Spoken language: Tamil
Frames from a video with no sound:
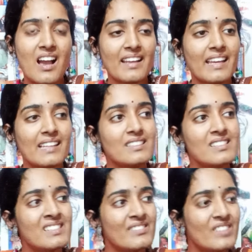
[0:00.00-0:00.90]

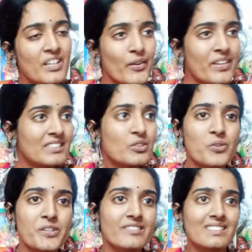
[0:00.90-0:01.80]
அங்கேருந்து வேறு ஒரு இடத்துக்கு
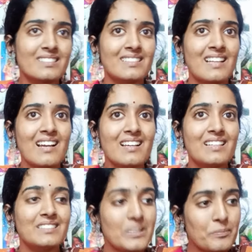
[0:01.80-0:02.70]
கொண்டு விட்டதுன்னா
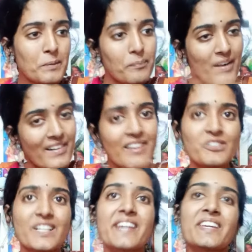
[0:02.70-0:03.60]
திருப்பி பழைய
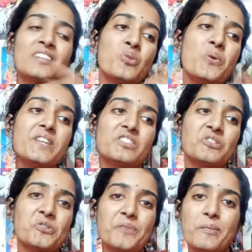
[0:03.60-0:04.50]
கொட்டாய்க்கே அது ஓடி
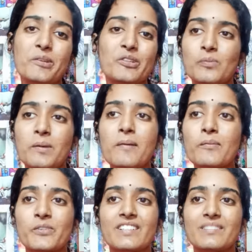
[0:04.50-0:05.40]
வந்துவிடும் அப்படி ஒரு
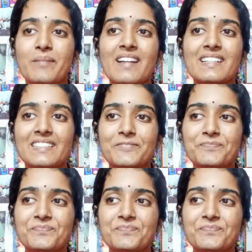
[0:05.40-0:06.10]
சுபாவம் உண்டு மாடுக்கு